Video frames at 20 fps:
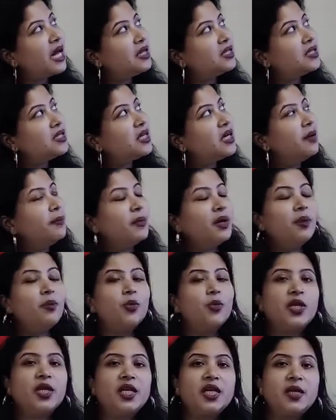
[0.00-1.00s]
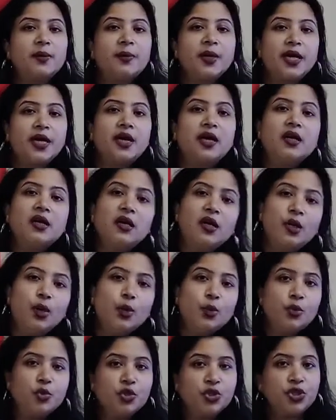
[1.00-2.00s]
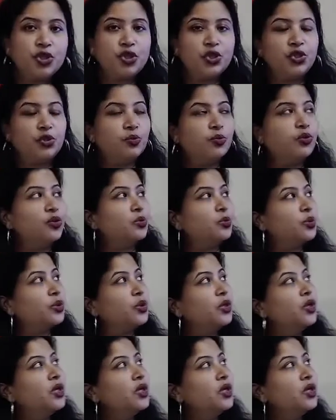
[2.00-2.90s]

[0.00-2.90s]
আজকে আমরা বৈজ্ঞানিক ব্যাখ্যার বৈশিষ্ট্য পড়ব